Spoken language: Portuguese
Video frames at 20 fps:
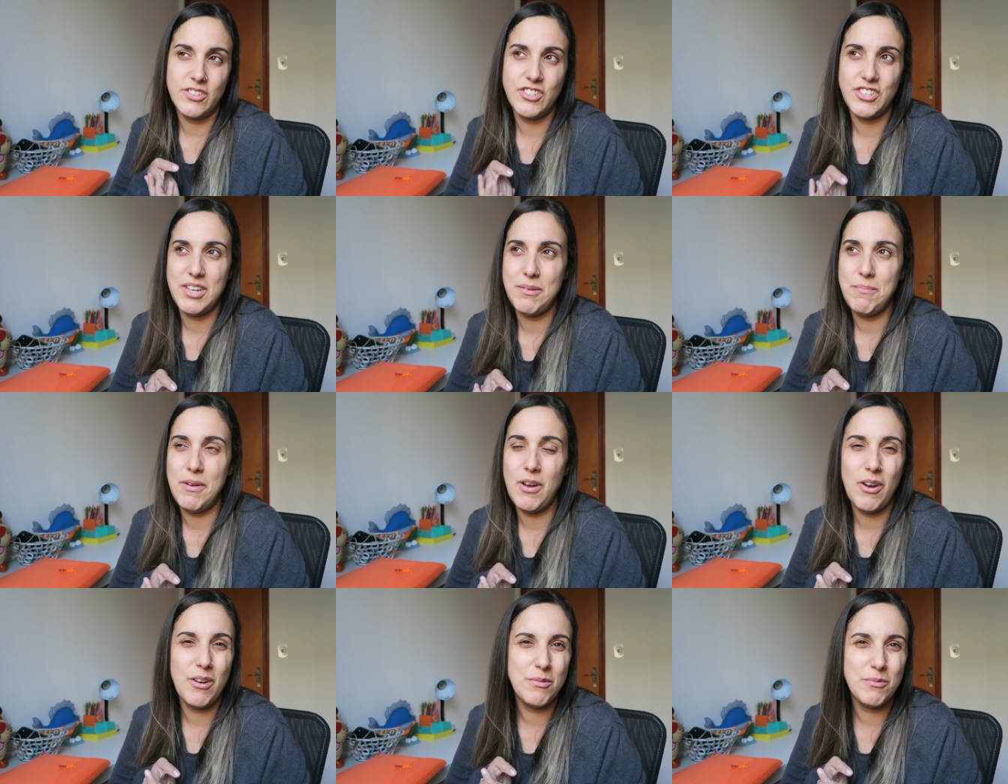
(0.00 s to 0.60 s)
Eu achei
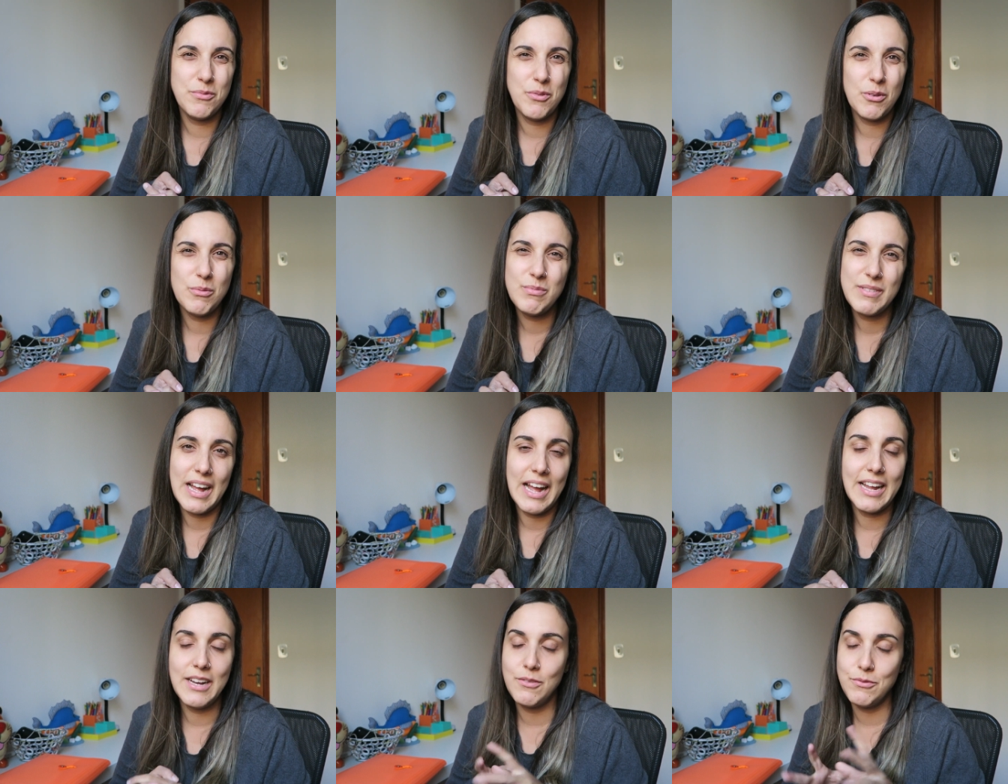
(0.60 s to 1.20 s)
melhor não
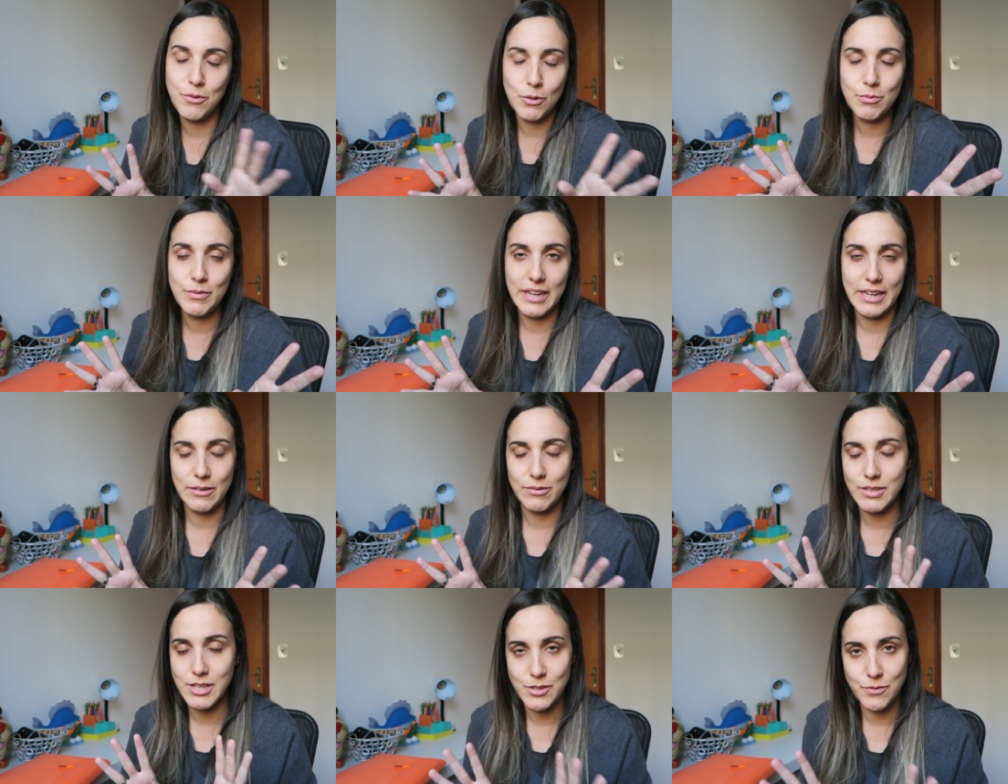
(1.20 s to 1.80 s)
voltar e não
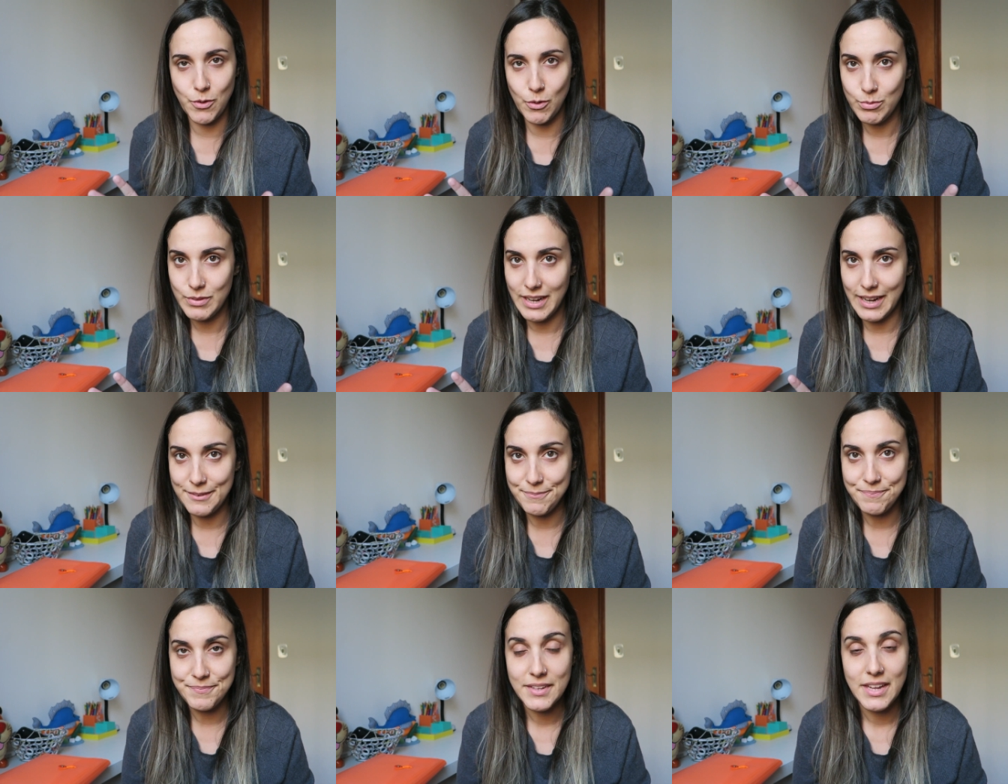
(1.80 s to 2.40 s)
voltei, não quis voltar.